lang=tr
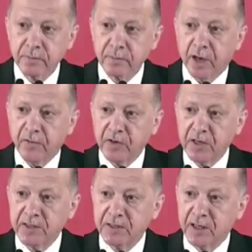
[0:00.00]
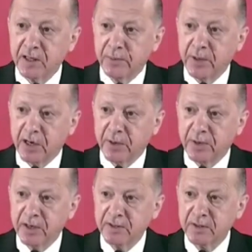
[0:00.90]
Afganistan'la
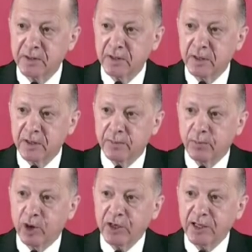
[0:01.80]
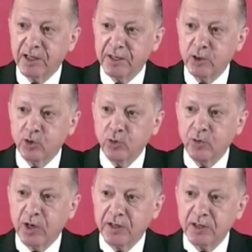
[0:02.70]
beraber bölgedeki tüm
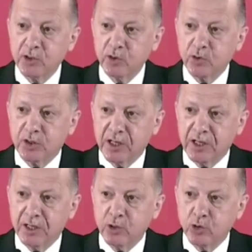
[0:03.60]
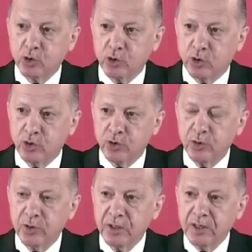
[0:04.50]
kardeş ülkelerin huzuru,
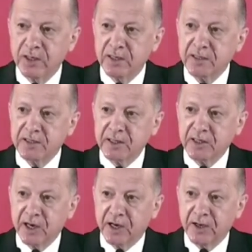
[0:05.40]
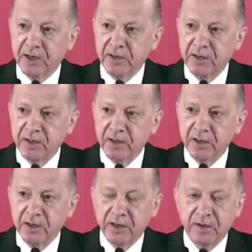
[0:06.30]
istikrarı
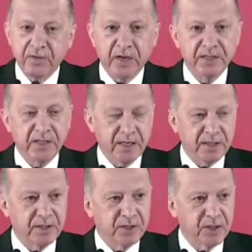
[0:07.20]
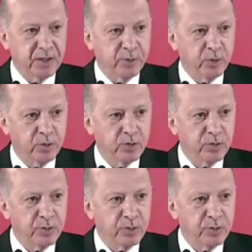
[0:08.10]
ve esenliği için yapıyoruz.